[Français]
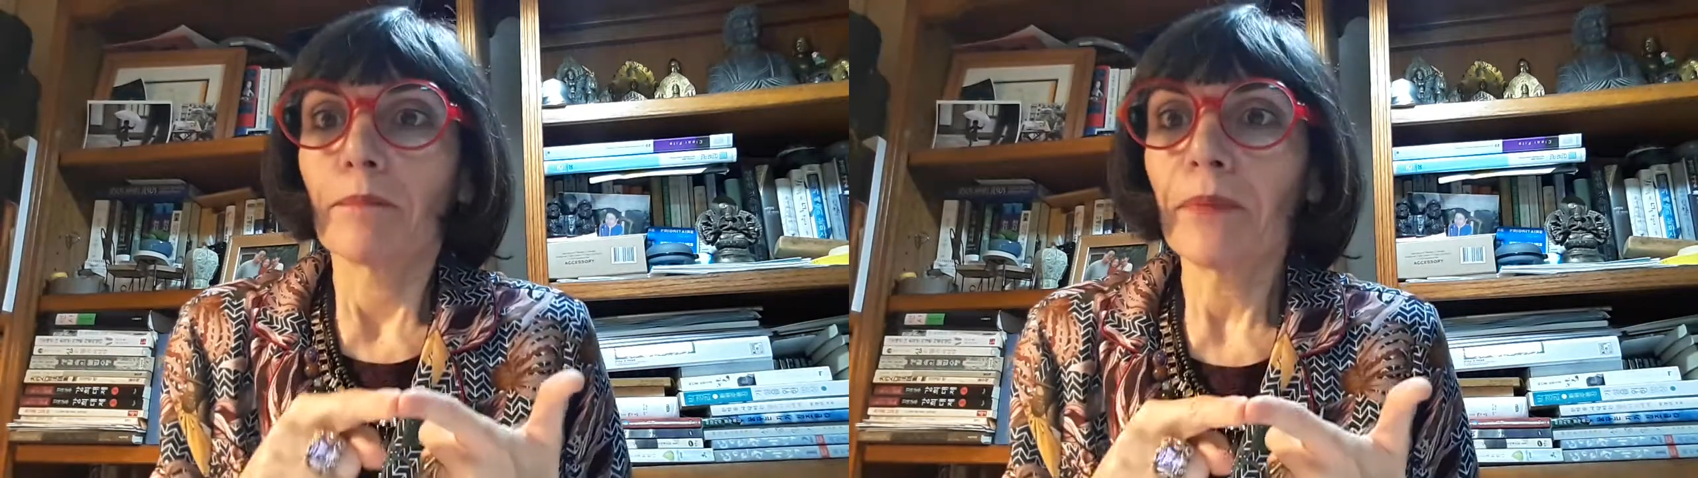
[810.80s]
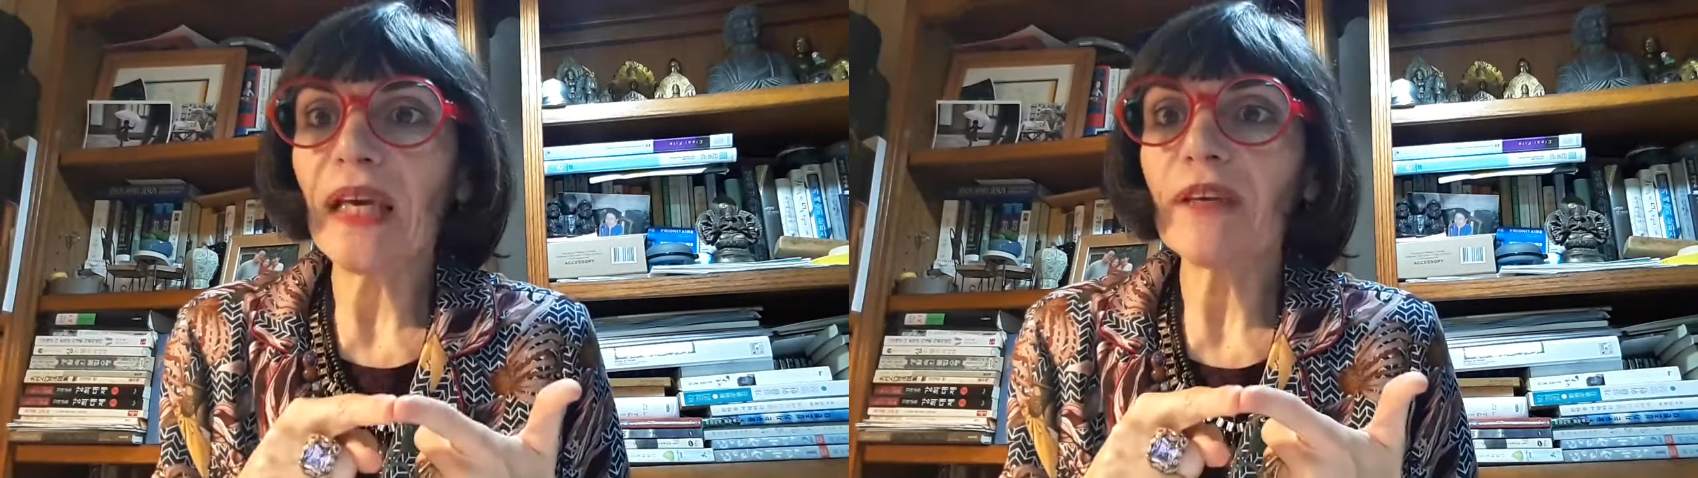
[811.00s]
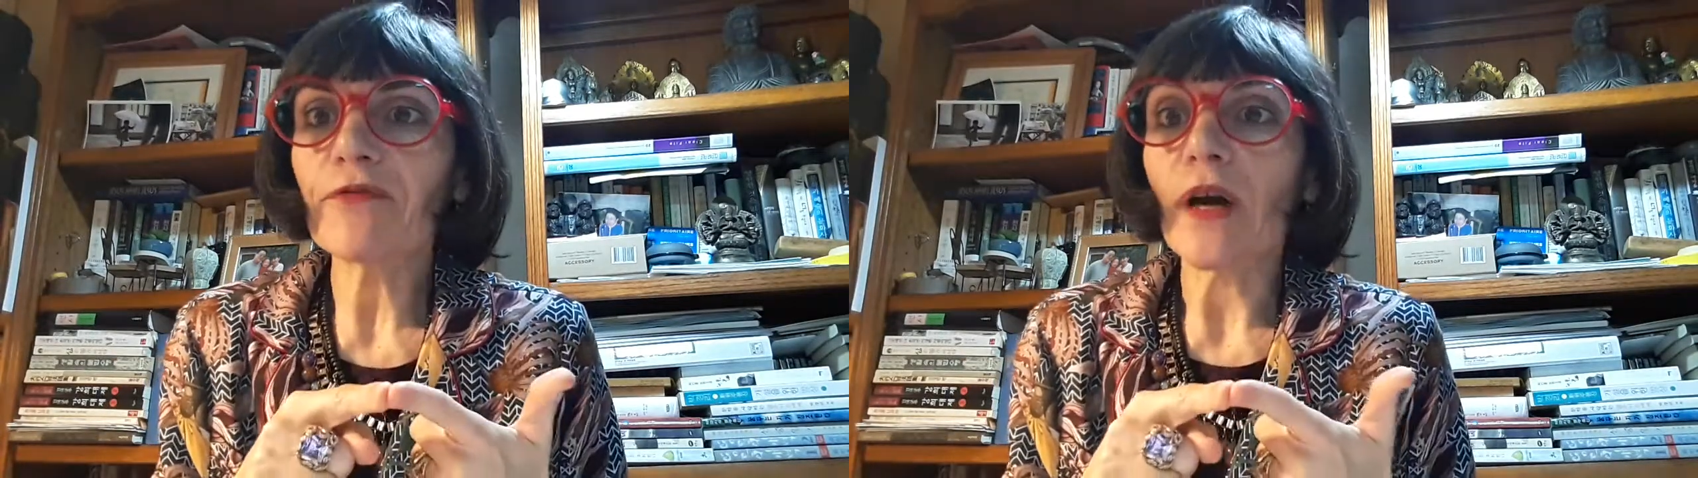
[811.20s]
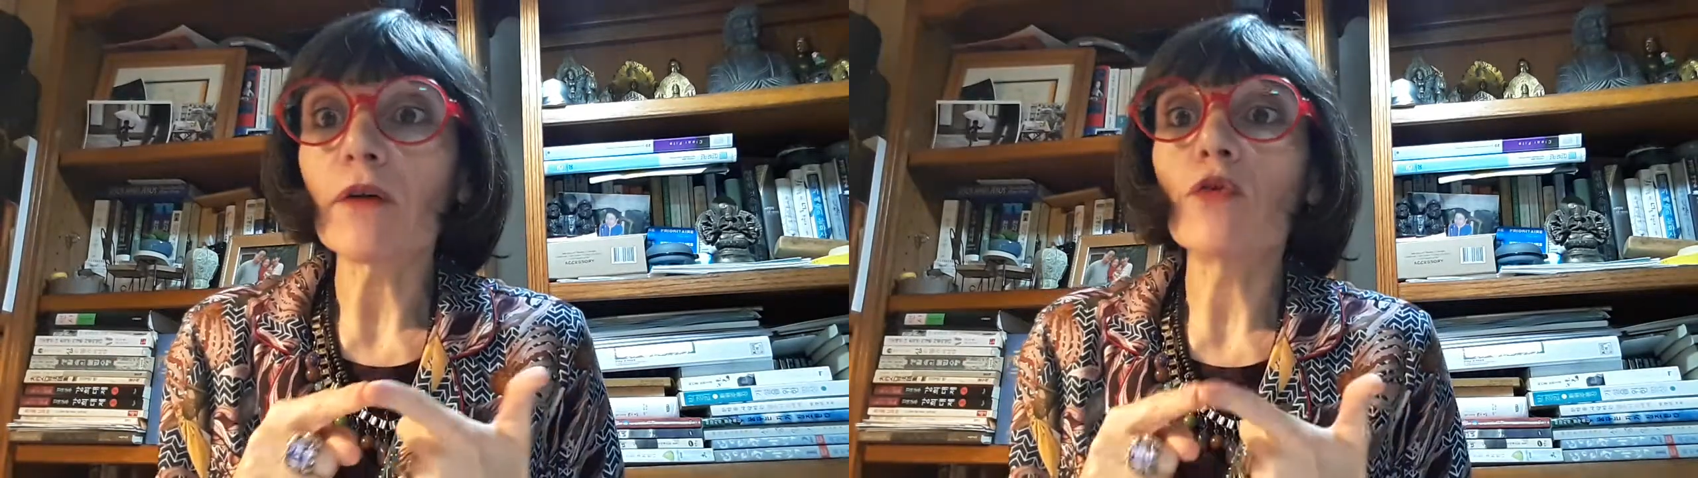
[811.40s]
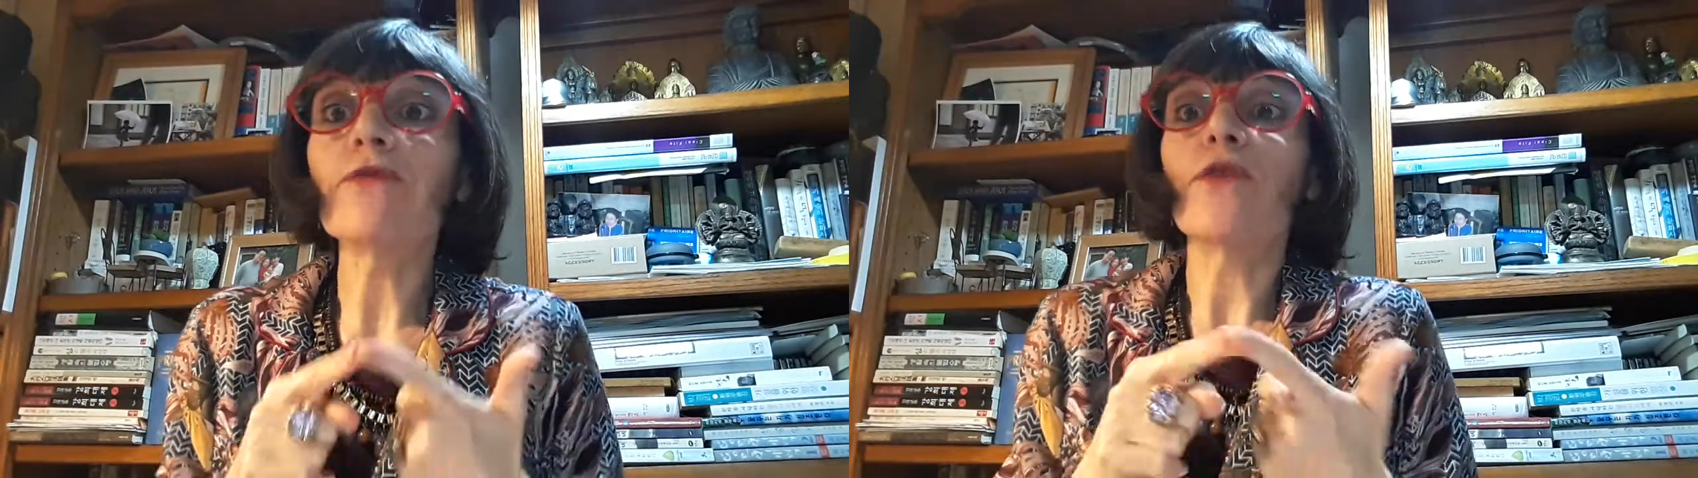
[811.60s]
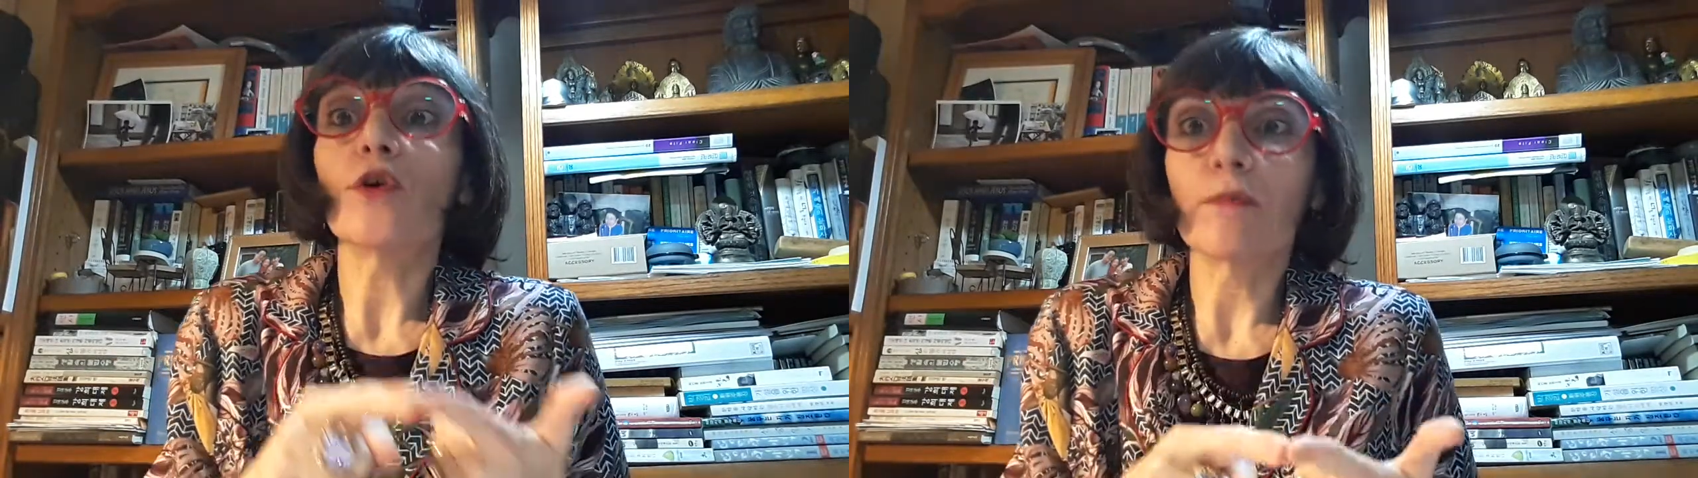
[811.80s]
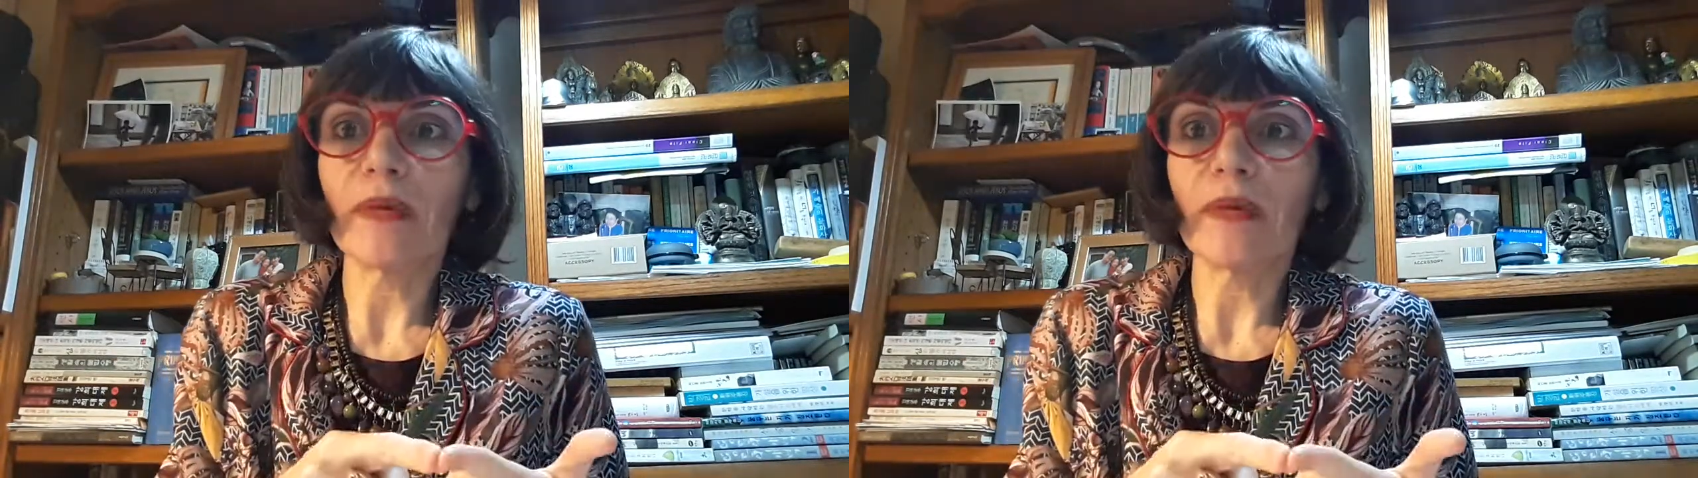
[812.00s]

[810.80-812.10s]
pays francophones,